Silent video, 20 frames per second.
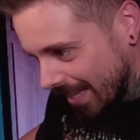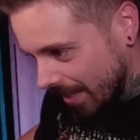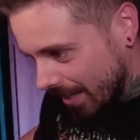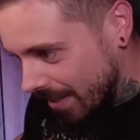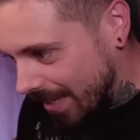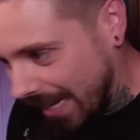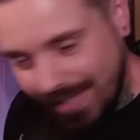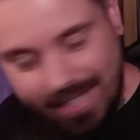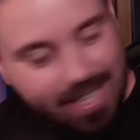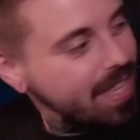
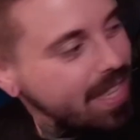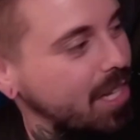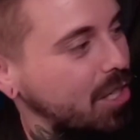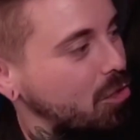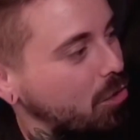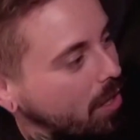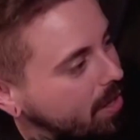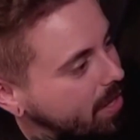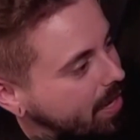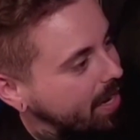Ya te he
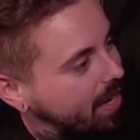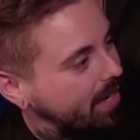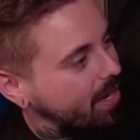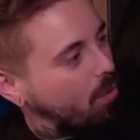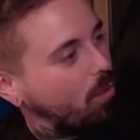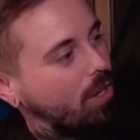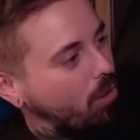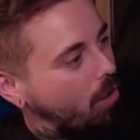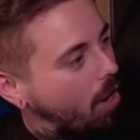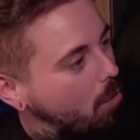dicho, Andrea, que
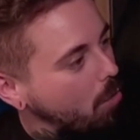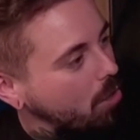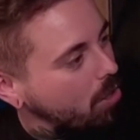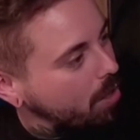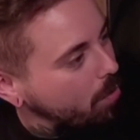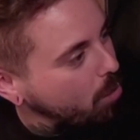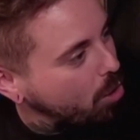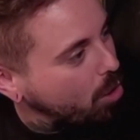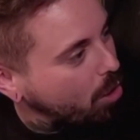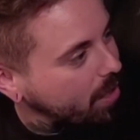cuando hablo
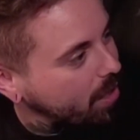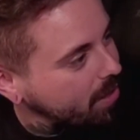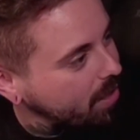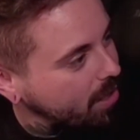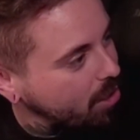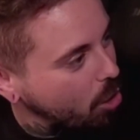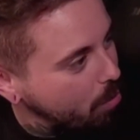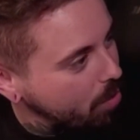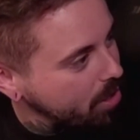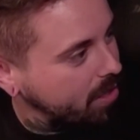de
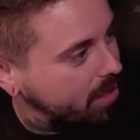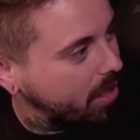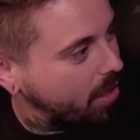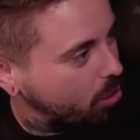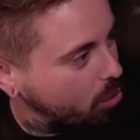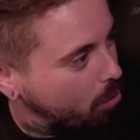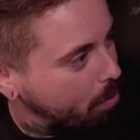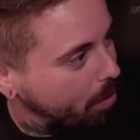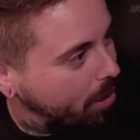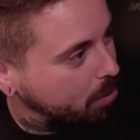burócratas no me
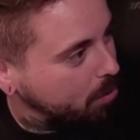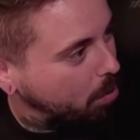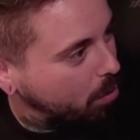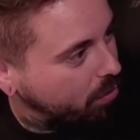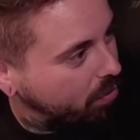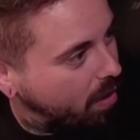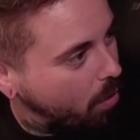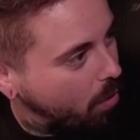interrumpas, por